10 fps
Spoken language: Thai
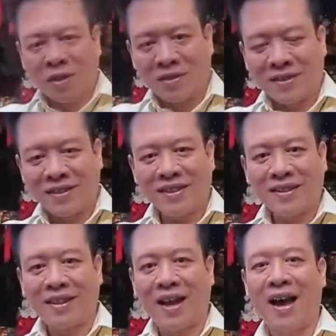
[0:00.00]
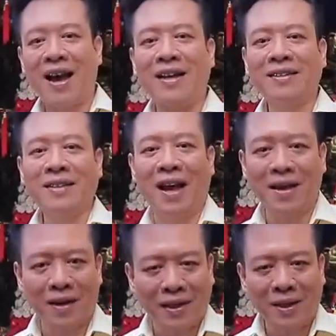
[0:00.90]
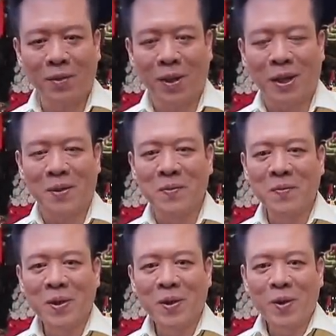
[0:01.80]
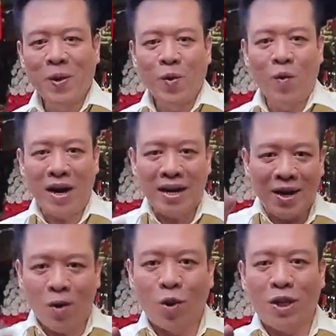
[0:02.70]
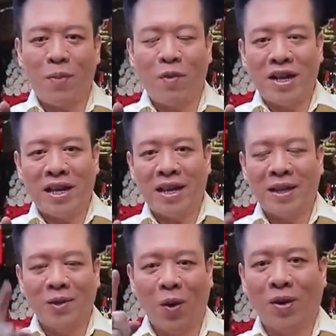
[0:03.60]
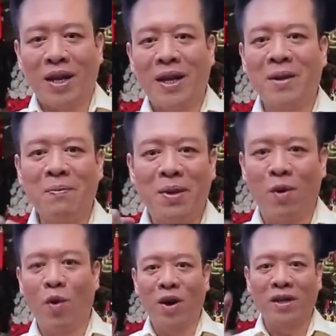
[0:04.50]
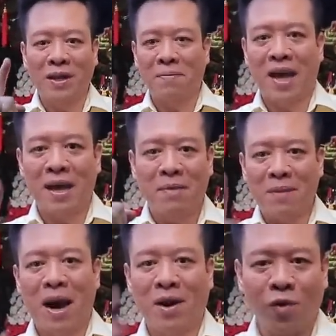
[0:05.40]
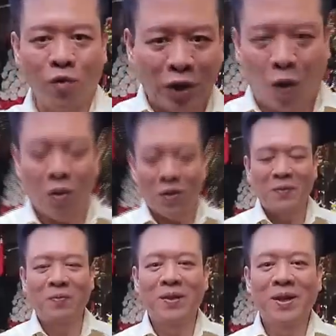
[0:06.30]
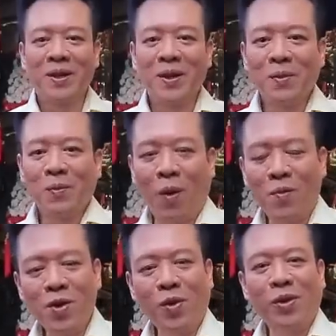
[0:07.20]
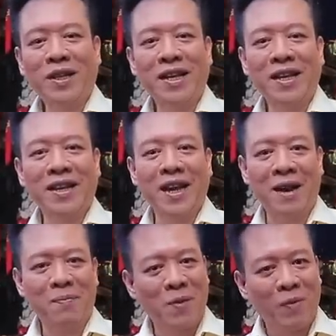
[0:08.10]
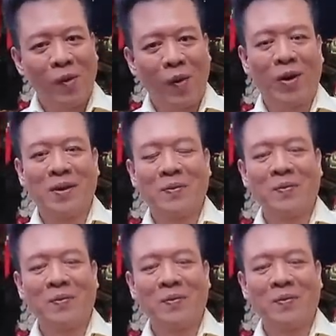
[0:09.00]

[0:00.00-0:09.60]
ณทางไทยรัฐทีวี วันนี้ของคุณจะเป็นวันดีๆ โชคดี มีมงคลแจ่มใสเบิกบานฟันธงผมอยู่ที่อันเป็นมงคล